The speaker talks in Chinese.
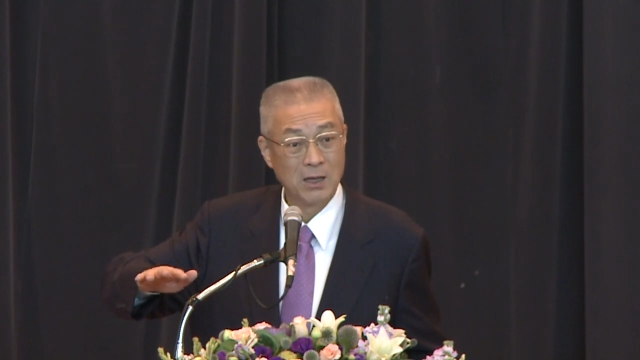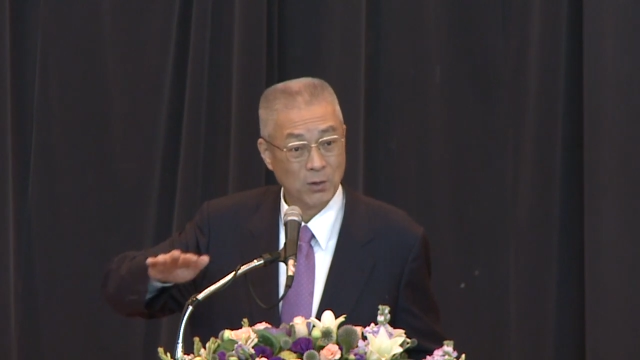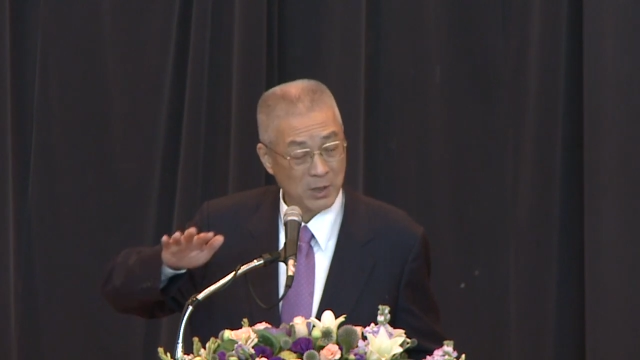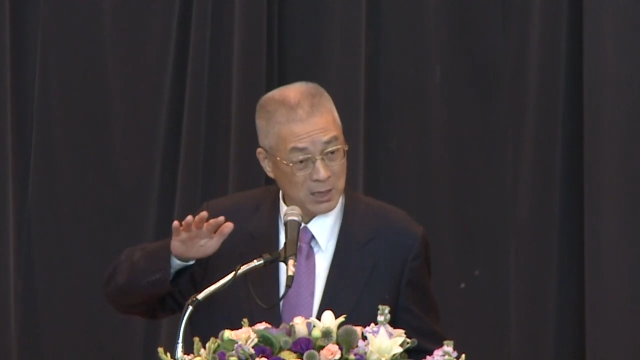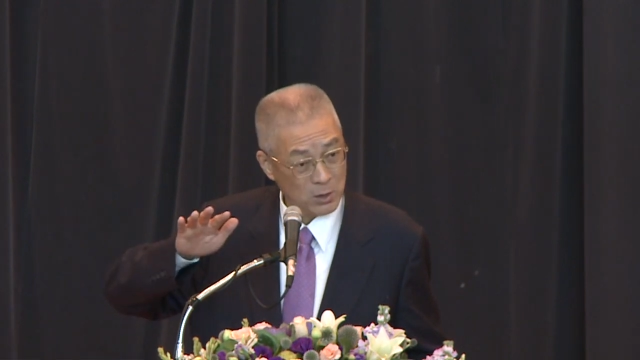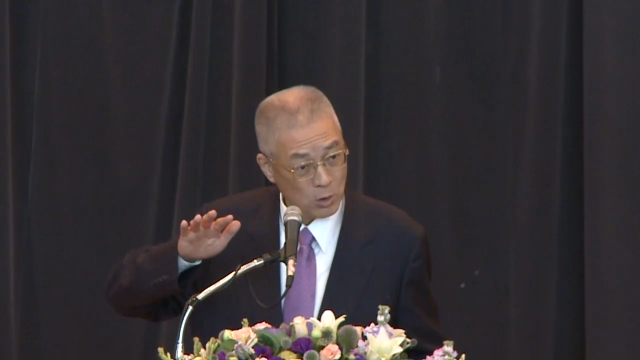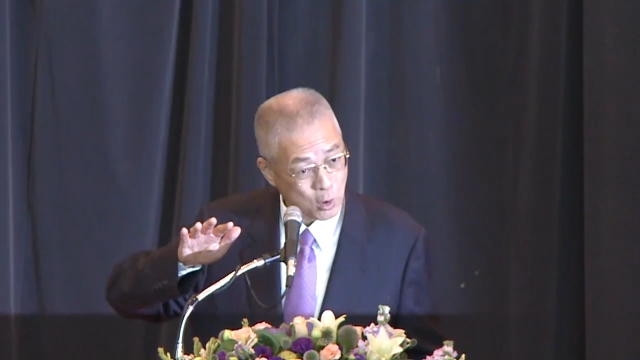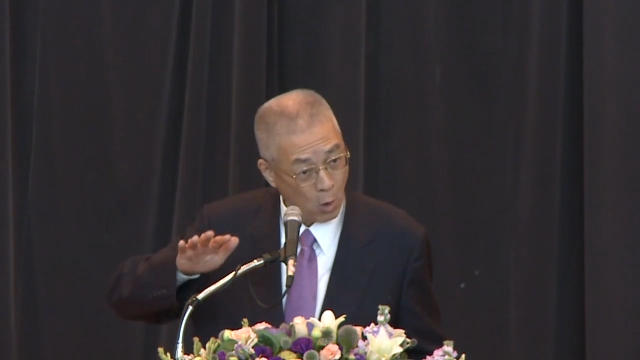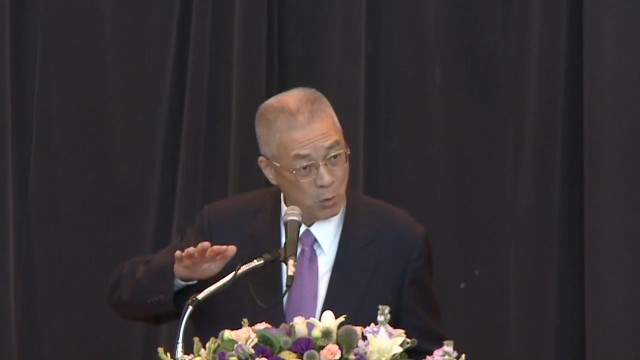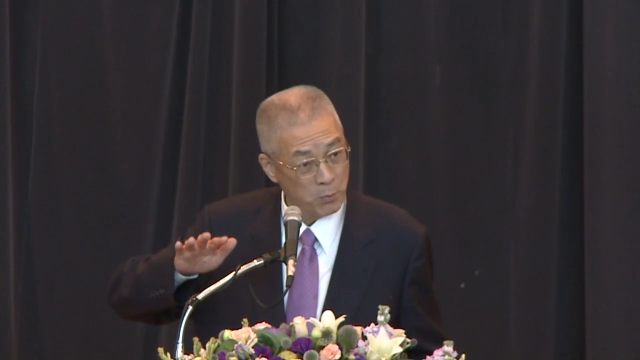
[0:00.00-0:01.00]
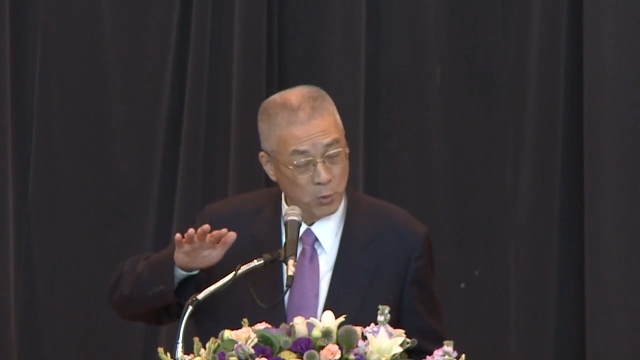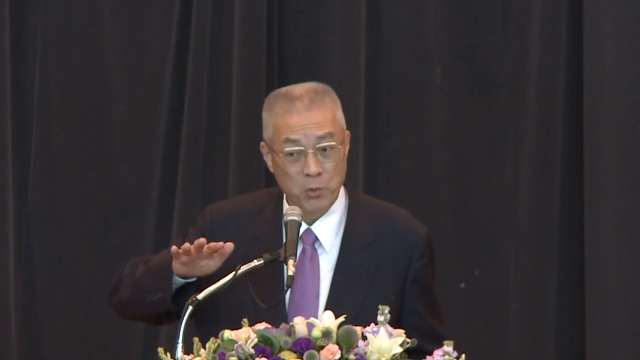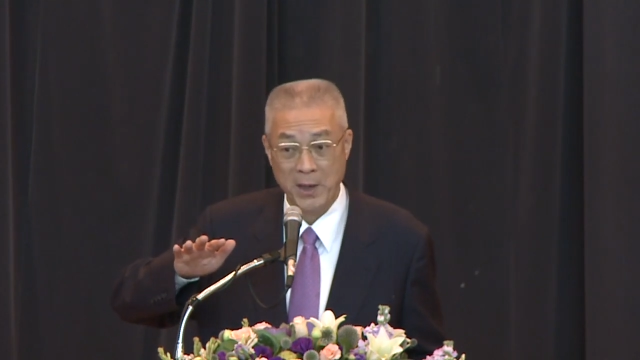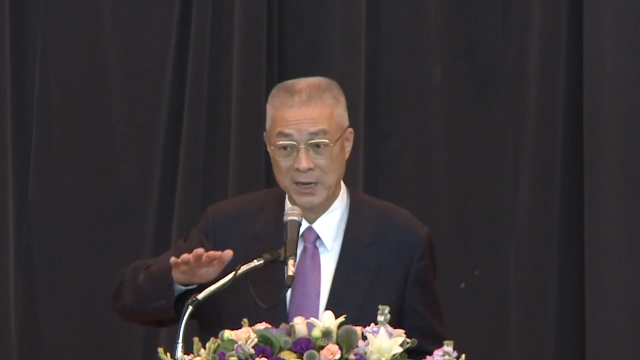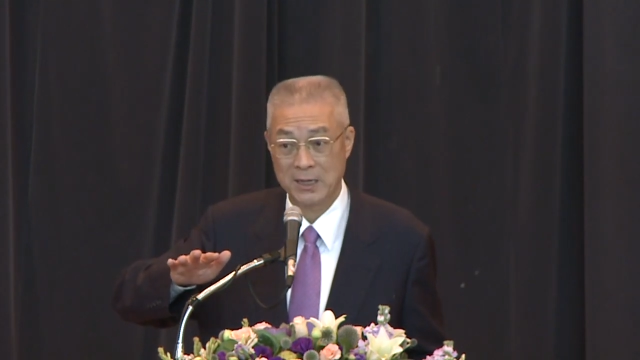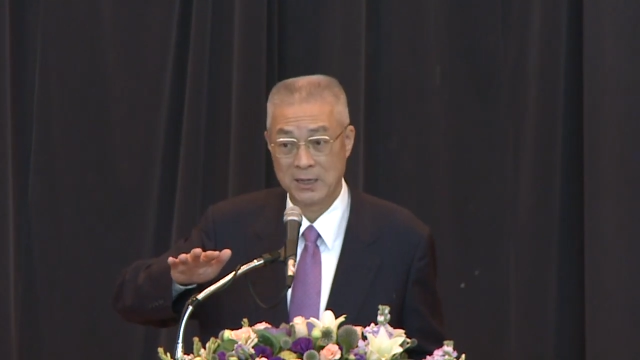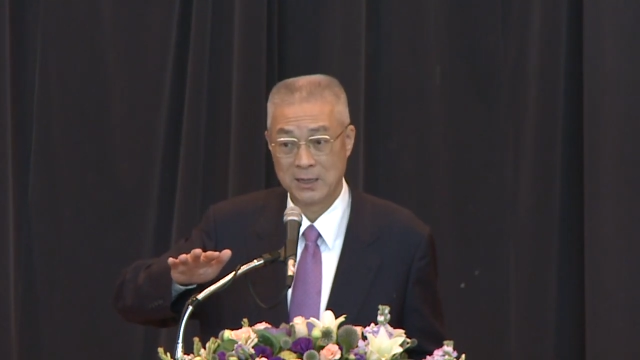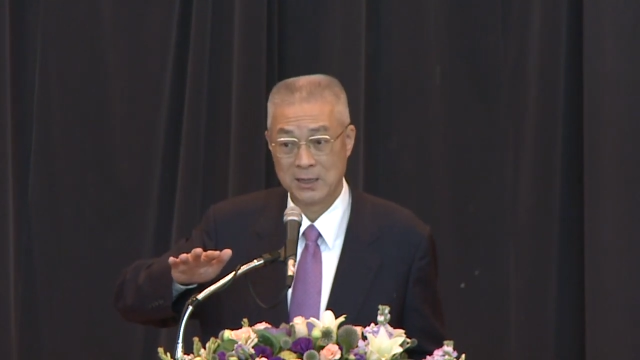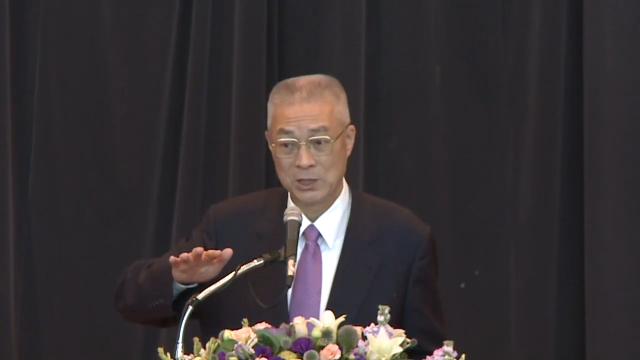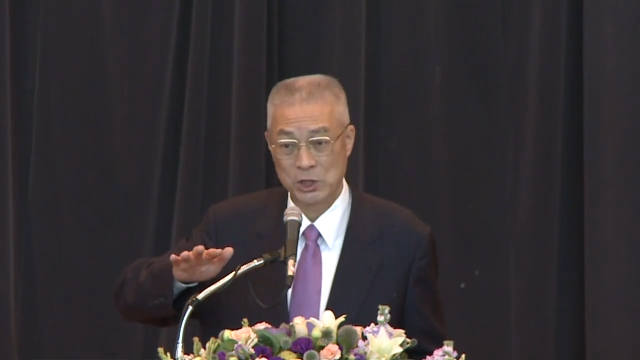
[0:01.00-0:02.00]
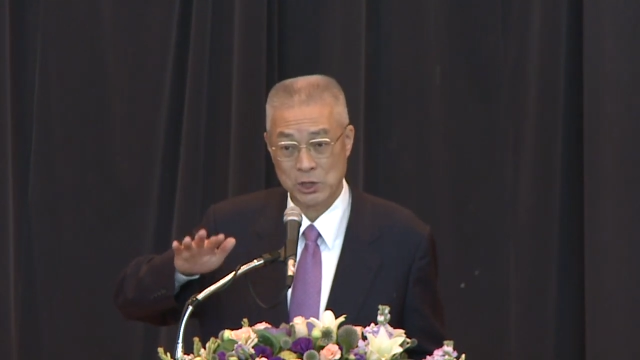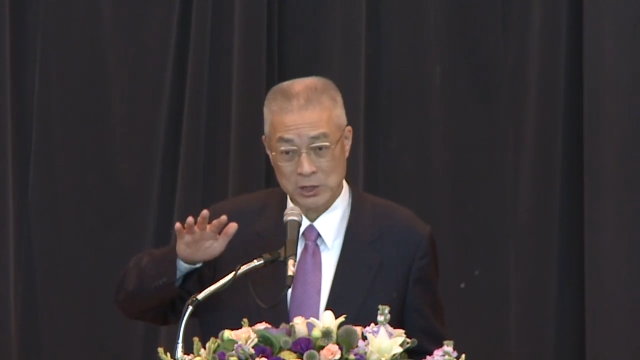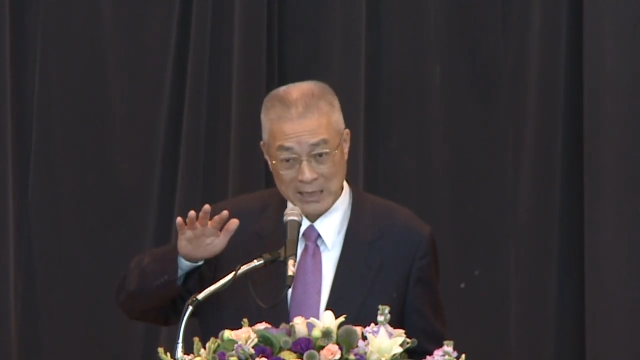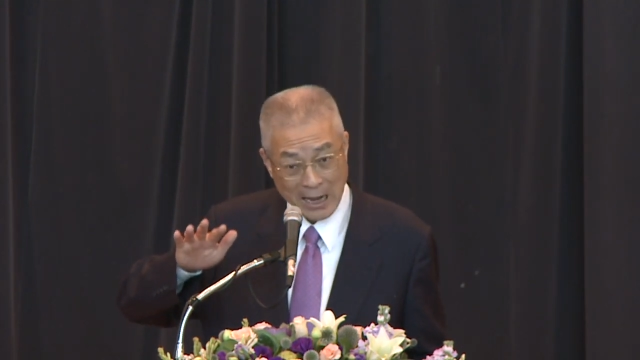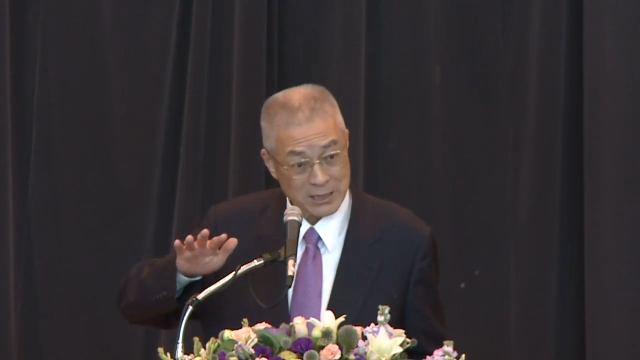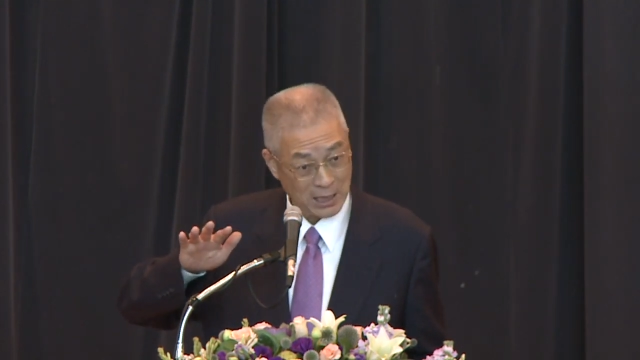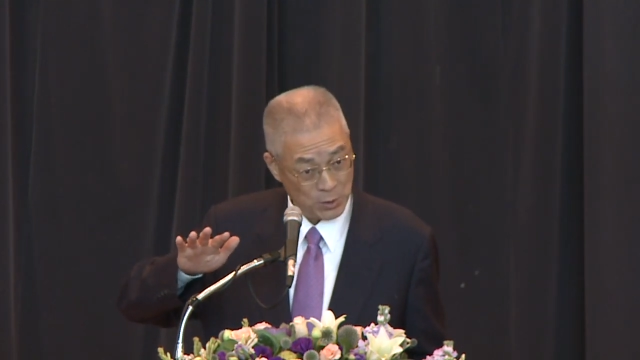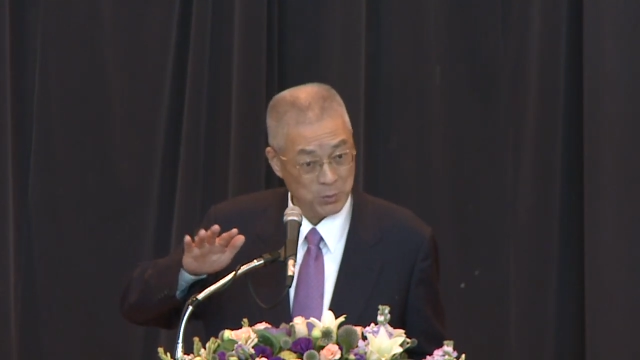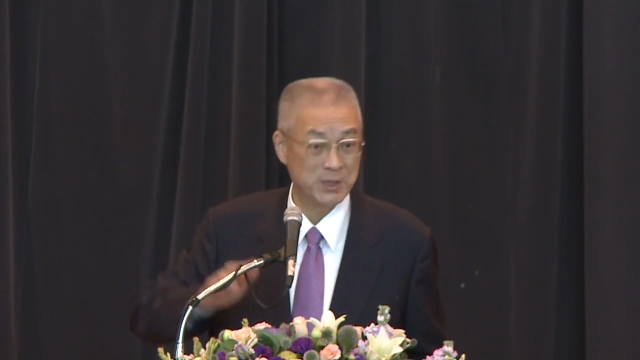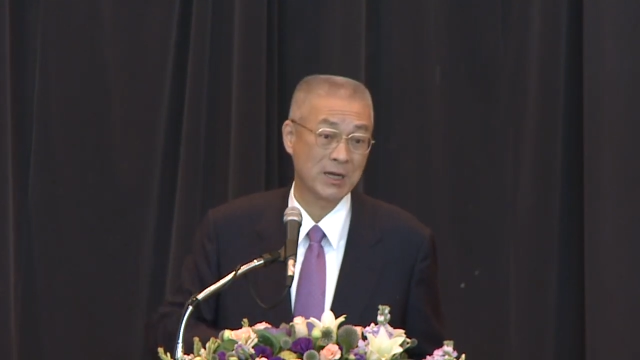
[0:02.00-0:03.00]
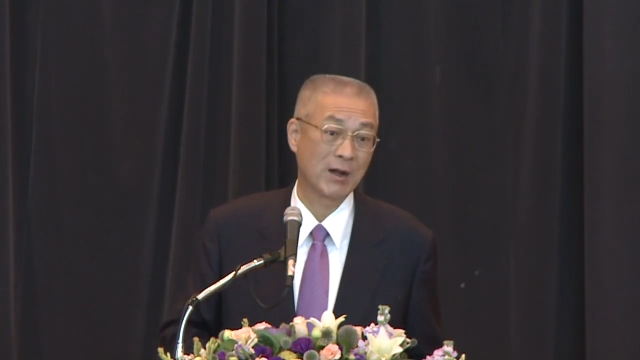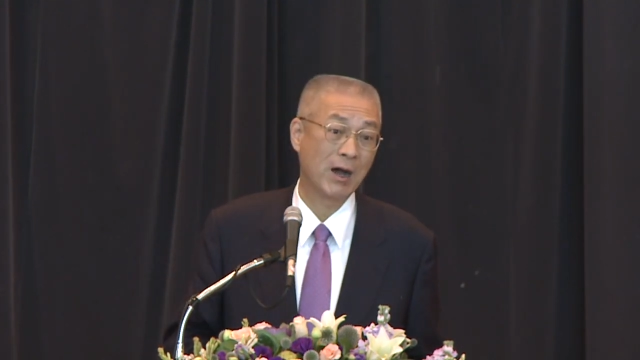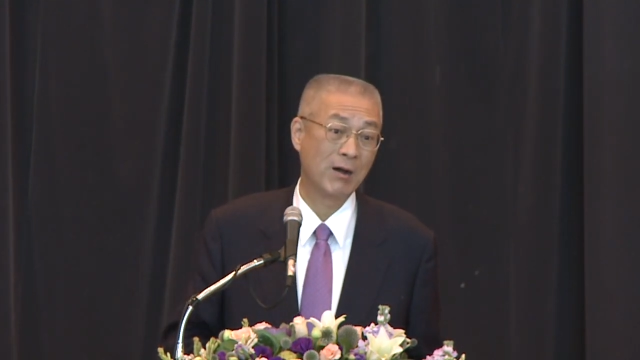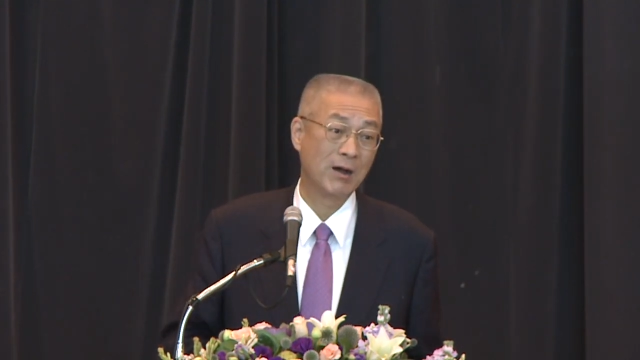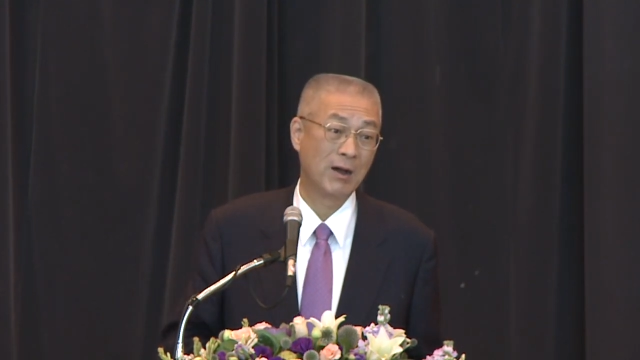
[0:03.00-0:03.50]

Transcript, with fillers: 我看公部门是达成率比较高，